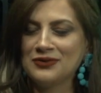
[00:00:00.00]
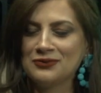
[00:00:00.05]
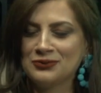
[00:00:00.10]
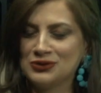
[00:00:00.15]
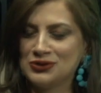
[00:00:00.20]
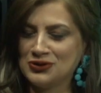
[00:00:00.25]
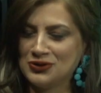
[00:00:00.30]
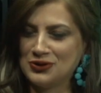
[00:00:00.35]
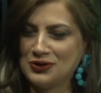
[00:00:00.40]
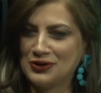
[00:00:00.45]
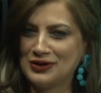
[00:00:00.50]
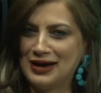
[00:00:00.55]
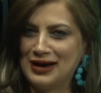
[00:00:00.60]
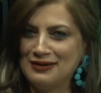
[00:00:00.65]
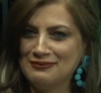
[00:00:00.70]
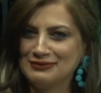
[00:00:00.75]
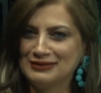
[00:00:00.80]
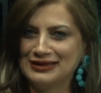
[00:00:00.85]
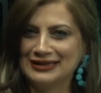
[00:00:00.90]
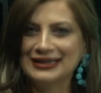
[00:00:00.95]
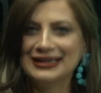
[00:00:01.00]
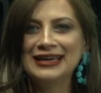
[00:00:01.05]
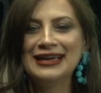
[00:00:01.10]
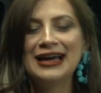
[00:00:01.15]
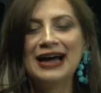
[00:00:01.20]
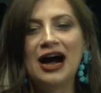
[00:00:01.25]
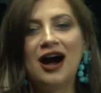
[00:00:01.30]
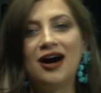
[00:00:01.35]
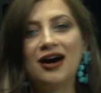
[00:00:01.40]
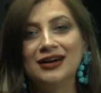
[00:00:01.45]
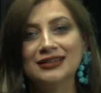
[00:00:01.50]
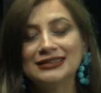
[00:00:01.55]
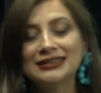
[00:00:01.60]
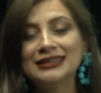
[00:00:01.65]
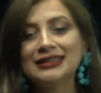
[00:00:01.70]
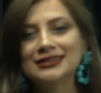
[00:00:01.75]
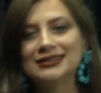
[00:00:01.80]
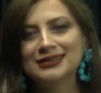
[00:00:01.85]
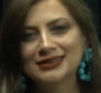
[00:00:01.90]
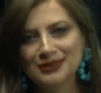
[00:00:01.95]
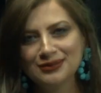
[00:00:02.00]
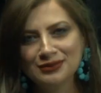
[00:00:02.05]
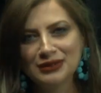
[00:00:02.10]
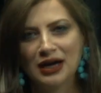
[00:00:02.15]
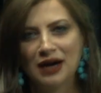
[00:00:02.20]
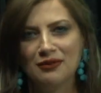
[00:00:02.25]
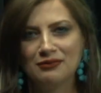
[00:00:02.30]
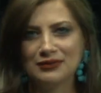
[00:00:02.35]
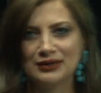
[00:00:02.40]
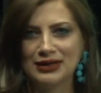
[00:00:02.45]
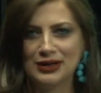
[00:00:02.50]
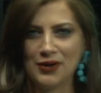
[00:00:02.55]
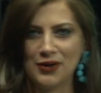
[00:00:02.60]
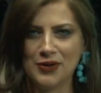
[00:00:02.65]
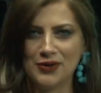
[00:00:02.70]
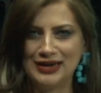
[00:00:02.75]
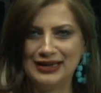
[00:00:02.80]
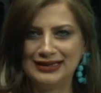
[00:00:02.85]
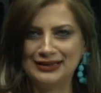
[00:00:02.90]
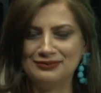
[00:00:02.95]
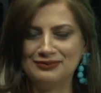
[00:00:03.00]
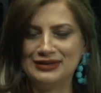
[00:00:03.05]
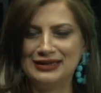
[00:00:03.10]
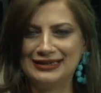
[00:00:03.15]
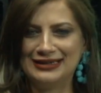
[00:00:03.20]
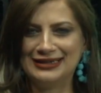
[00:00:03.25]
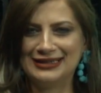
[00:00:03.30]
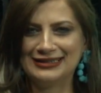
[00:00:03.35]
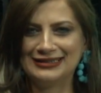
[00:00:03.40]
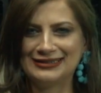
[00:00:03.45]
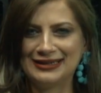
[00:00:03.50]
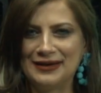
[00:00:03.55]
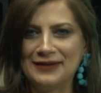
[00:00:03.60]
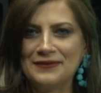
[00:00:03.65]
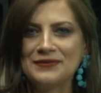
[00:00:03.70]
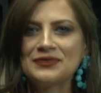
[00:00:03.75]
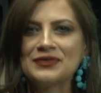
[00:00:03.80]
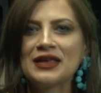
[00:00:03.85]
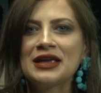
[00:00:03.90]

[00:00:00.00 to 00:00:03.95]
bu çok önemli. Ana yatırım yapmayı öğrenin birlikte.